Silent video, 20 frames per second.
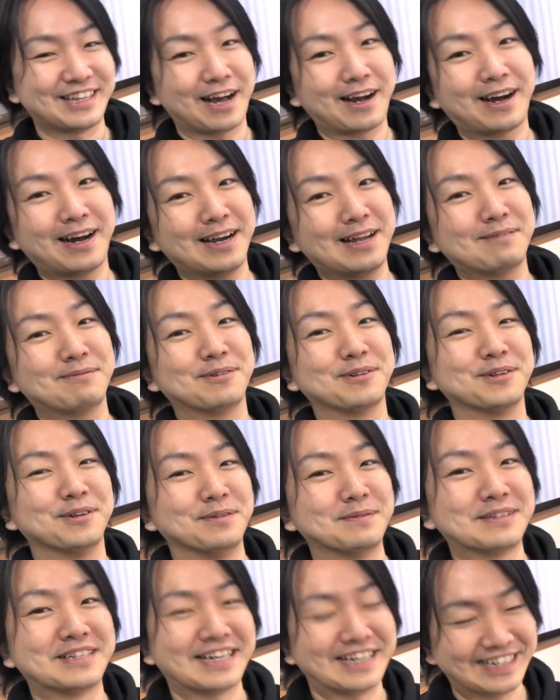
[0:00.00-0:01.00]
宝
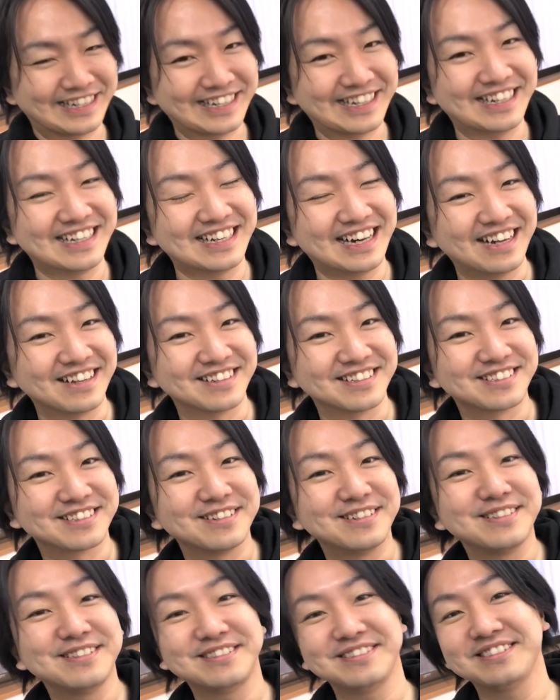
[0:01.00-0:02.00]
物みたいなねあの
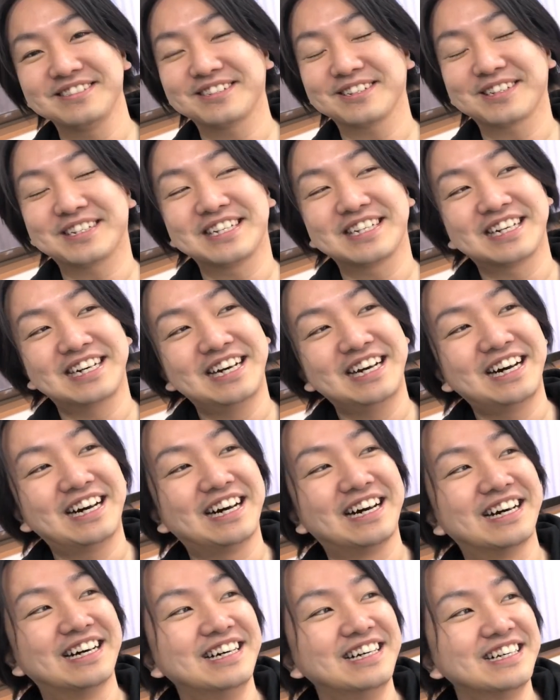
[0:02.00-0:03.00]
そういう時
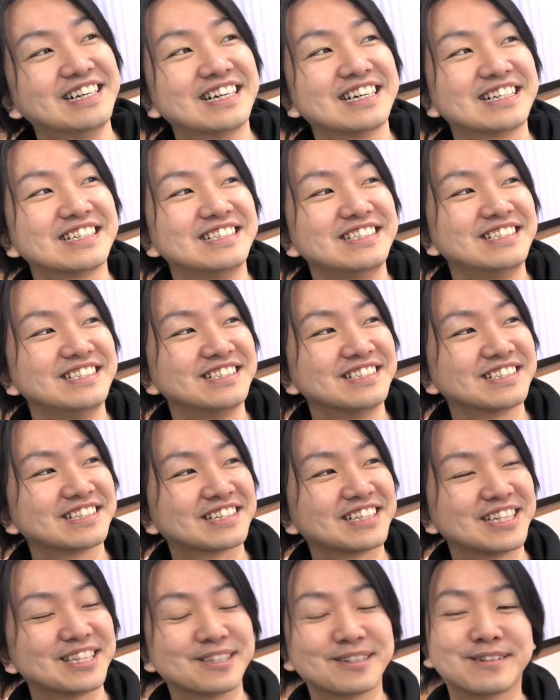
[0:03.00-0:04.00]
がうん
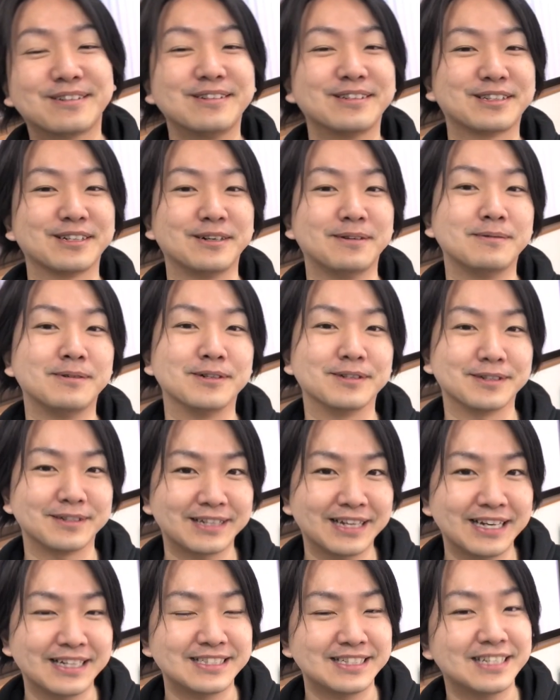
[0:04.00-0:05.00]
きっと来ると思うの
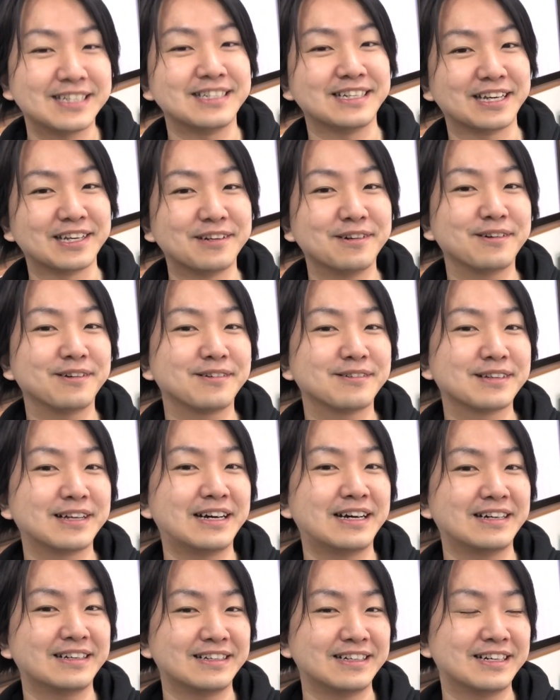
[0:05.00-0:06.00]
でぜひねいろいろ
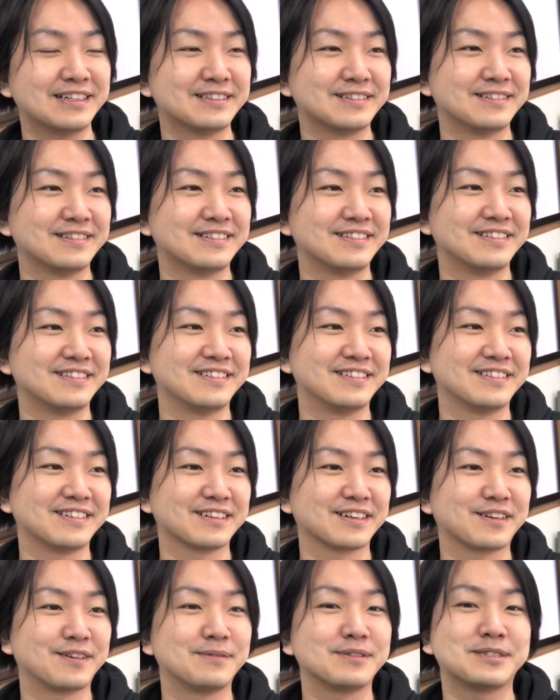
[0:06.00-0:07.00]
な、あ
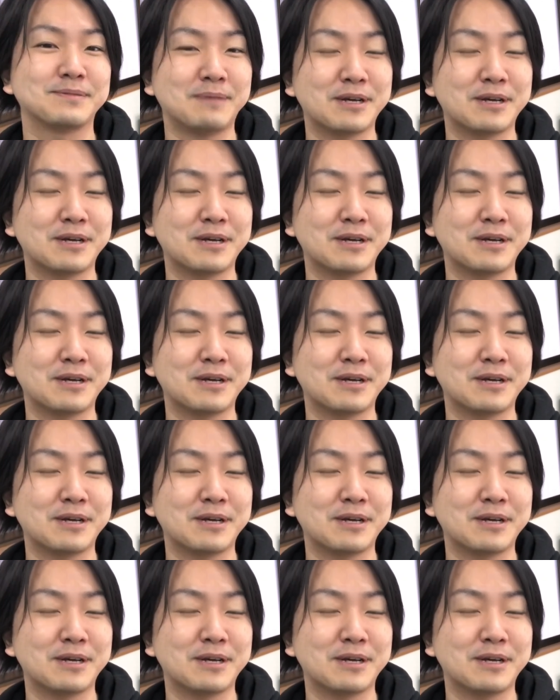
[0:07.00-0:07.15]
のー、